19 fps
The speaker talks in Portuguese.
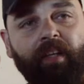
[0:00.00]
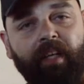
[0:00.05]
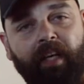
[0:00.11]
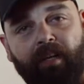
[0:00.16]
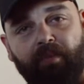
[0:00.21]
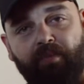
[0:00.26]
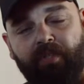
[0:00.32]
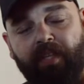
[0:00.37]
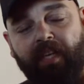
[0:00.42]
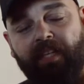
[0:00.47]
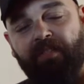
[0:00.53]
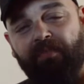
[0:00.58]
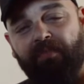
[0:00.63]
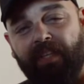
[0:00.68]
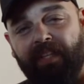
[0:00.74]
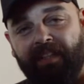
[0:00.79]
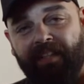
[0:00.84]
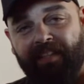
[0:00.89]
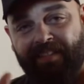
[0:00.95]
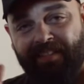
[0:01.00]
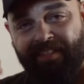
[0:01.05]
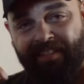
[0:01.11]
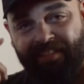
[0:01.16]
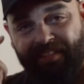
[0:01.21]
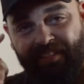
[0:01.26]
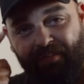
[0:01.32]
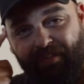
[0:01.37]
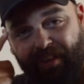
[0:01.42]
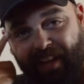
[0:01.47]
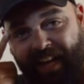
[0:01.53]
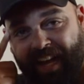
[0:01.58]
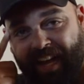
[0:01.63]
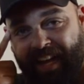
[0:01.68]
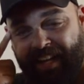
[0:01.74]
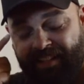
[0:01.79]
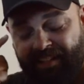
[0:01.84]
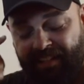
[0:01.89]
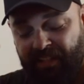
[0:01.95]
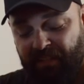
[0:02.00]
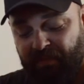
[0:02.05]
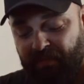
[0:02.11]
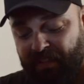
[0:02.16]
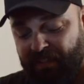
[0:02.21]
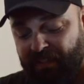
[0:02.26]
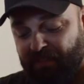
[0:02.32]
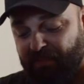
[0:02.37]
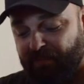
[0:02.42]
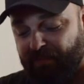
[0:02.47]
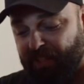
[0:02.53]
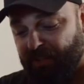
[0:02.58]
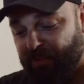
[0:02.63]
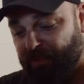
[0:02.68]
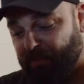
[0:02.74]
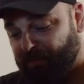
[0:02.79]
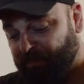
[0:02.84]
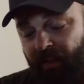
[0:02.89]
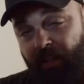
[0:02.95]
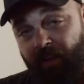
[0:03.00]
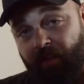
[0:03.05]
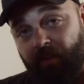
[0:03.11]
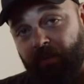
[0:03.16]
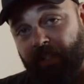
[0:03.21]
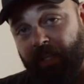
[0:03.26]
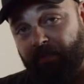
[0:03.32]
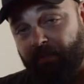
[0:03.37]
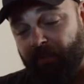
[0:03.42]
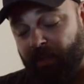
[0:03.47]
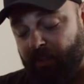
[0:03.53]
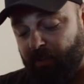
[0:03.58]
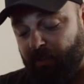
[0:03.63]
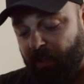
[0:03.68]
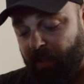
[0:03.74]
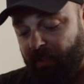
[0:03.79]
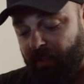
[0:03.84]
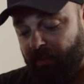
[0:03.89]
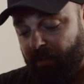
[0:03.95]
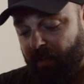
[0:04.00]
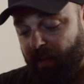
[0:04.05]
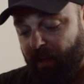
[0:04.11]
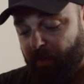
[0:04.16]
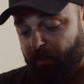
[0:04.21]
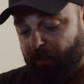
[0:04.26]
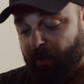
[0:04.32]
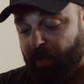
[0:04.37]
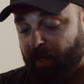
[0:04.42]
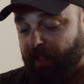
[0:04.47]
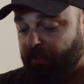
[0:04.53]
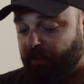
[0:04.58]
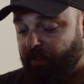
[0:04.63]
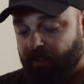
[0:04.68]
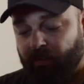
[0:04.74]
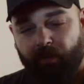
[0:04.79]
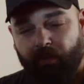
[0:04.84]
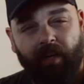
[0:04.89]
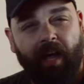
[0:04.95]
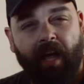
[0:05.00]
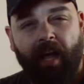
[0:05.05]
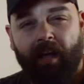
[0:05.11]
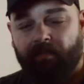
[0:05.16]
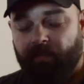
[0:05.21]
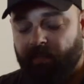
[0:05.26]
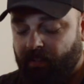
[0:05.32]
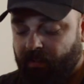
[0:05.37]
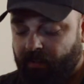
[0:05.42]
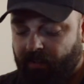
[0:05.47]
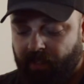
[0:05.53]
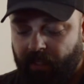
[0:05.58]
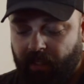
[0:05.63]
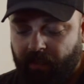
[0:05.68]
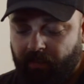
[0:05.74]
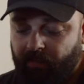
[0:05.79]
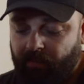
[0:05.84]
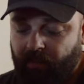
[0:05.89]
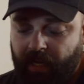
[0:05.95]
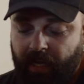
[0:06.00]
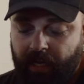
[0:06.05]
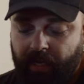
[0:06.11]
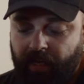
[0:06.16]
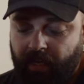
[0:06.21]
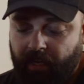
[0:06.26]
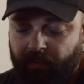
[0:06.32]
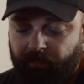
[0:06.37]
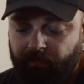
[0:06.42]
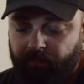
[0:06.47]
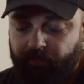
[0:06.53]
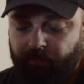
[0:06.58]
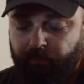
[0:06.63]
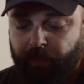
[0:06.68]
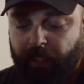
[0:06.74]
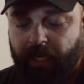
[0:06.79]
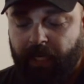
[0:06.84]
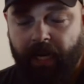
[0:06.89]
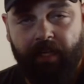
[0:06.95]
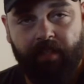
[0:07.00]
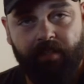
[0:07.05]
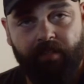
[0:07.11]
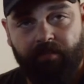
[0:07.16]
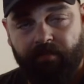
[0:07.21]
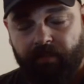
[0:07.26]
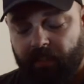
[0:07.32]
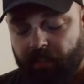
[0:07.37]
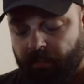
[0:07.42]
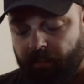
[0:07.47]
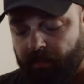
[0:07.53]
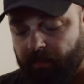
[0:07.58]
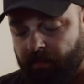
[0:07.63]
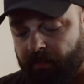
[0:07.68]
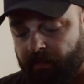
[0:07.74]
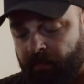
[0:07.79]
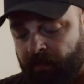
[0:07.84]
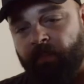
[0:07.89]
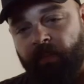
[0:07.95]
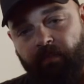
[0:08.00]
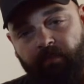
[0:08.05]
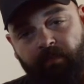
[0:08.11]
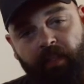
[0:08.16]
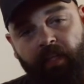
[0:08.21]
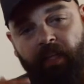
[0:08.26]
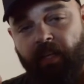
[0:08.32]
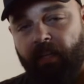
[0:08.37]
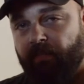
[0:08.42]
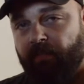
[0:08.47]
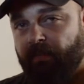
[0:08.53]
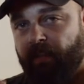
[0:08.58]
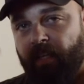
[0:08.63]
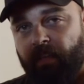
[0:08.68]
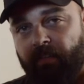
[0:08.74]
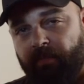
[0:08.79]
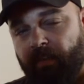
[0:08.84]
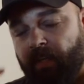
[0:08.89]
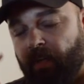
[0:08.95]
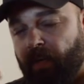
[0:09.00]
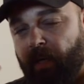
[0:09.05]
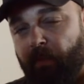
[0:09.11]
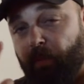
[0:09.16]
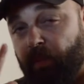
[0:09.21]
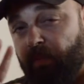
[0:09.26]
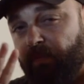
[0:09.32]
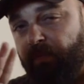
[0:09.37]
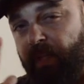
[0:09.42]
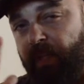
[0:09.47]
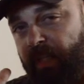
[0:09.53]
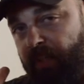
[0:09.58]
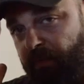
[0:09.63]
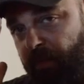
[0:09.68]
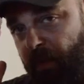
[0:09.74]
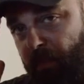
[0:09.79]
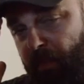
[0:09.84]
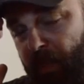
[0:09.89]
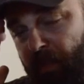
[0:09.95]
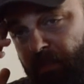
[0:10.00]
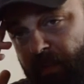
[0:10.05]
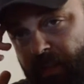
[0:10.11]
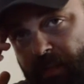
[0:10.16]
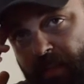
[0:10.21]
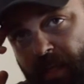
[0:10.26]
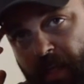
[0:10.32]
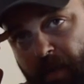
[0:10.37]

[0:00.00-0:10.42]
E eram seis fitas de VHS, seis fitas de vídeo que contavam a história do tricampeonato e eu adorava, assistia aquilo lá, cara, milhares de vezes. Via, revia, via. Eu era muito fã de Fórmula 1 nessa